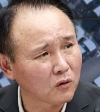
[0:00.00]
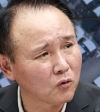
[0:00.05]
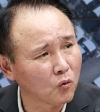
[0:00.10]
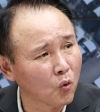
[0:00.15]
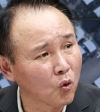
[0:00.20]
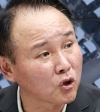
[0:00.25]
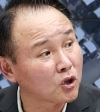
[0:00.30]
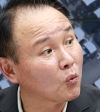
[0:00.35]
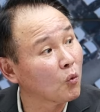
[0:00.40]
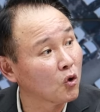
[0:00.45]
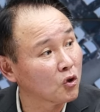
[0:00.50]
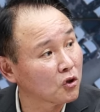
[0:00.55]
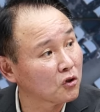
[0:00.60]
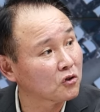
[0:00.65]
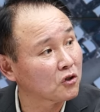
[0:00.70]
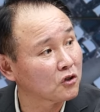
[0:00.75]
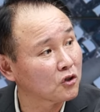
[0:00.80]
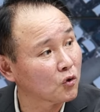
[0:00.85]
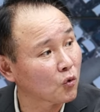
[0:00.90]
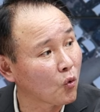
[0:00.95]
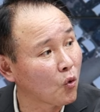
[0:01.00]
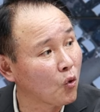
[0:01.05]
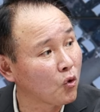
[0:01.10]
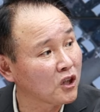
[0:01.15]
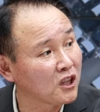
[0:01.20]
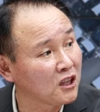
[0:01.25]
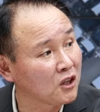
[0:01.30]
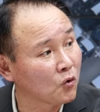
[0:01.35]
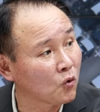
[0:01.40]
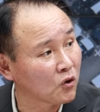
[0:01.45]
그 55년 전이죠.
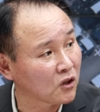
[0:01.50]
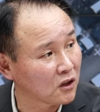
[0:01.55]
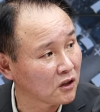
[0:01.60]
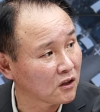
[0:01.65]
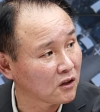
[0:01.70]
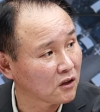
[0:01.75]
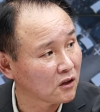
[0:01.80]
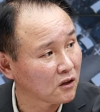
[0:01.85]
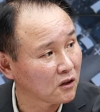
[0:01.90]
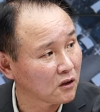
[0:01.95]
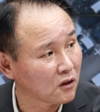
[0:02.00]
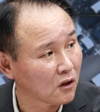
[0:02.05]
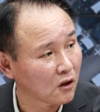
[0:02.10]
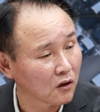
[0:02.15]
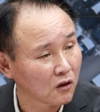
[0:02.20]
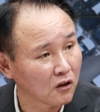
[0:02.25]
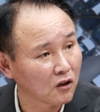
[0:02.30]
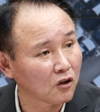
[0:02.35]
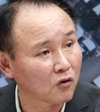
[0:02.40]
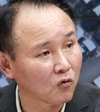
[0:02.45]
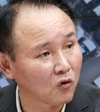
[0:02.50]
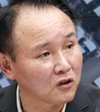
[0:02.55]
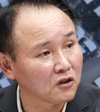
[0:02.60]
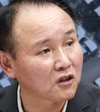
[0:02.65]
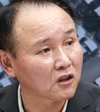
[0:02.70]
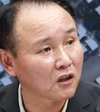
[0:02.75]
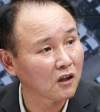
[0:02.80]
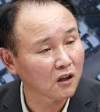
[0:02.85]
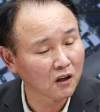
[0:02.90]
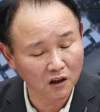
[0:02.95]
고리 1호기. 네, 고리 1호기. 예,
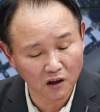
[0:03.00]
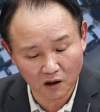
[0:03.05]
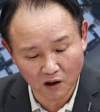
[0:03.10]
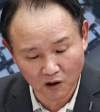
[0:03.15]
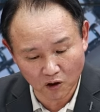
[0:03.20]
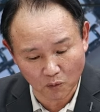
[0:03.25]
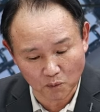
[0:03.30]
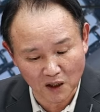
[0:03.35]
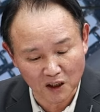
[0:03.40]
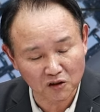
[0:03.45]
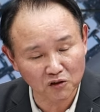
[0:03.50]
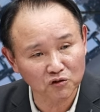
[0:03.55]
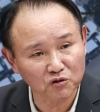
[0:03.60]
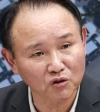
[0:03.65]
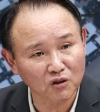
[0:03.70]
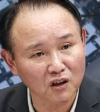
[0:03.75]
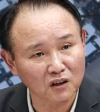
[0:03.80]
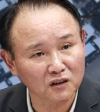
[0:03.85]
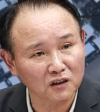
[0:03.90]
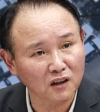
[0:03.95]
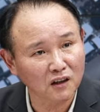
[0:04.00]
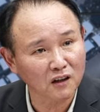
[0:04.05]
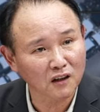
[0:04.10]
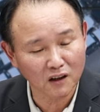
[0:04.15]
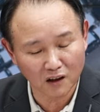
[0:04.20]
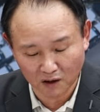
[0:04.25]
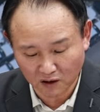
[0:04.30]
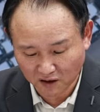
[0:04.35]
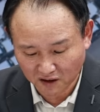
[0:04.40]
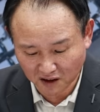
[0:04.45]
원자력 발전소를
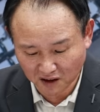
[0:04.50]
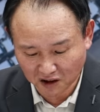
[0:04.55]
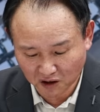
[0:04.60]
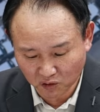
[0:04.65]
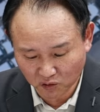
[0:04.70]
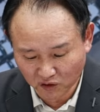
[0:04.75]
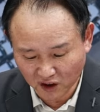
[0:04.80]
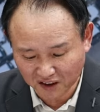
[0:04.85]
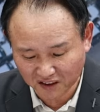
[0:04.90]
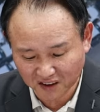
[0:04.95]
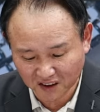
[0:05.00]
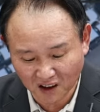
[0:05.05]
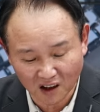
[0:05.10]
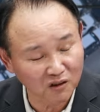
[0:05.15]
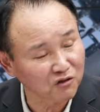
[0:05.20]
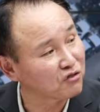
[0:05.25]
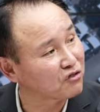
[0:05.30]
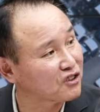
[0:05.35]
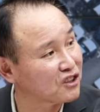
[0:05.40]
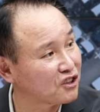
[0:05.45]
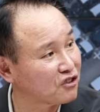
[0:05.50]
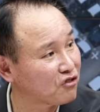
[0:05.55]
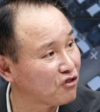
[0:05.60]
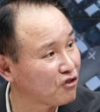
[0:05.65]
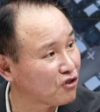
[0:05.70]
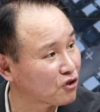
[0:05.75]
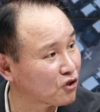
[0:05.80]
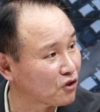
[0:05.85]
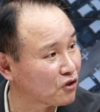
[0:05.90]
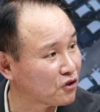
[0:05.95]
갖다가 사실은 웨스팅하우스
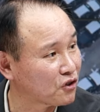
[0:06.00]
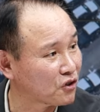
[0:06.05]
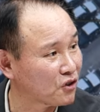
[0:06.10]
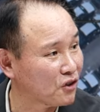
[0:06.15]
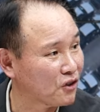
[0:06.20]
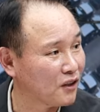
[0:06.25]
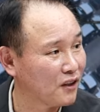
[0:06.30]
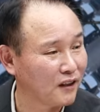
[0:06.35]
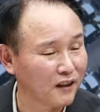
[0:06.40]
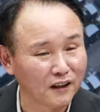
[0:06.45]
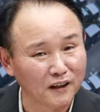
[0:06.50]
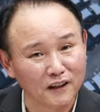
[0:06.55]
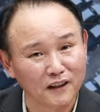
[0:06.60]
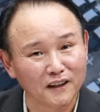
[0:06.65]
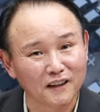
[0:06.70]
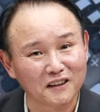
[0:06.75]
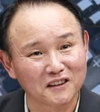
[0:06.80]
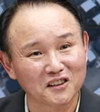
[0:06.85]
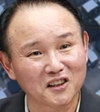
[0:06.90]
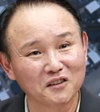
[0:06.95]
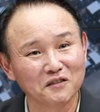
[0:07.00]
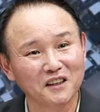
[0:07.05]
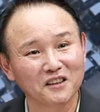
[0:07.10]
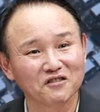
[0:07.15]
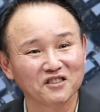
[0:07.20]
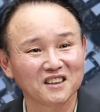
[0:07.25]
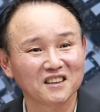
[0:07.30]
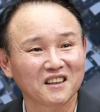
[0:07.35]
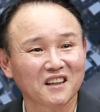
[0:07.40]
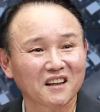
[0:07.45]
기술로 줬죠. 그 다음에
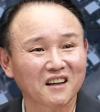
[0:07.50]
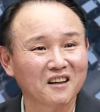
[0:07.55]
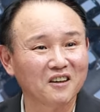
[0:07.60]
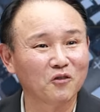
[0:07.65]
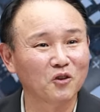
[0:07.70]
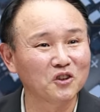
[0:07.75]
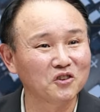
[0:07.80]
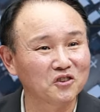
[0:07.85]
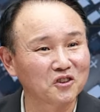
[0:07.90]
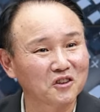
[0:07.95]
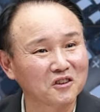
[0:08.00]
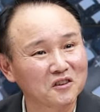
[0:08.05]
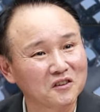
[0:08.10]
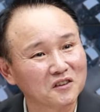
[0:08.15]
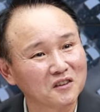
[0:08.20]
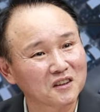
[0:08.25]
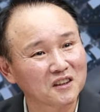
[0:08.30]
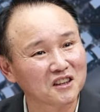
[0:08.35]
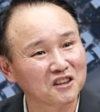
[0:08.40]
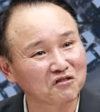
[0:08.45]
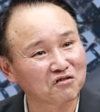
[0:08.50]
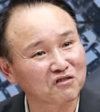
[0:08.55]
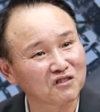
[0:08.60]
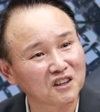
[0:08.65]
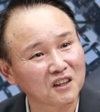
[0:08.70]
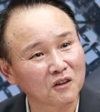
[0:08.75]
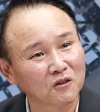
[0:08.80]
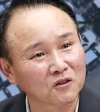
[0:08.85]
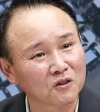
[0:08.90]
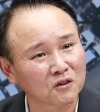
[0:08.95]
우리나라 원전
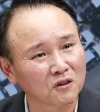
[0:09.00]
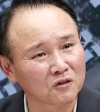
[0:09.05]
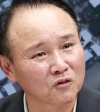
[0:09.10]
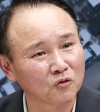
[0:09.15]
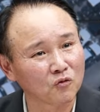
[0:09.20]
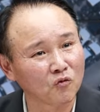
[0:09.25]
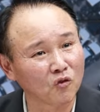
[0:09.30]
기술의 어떤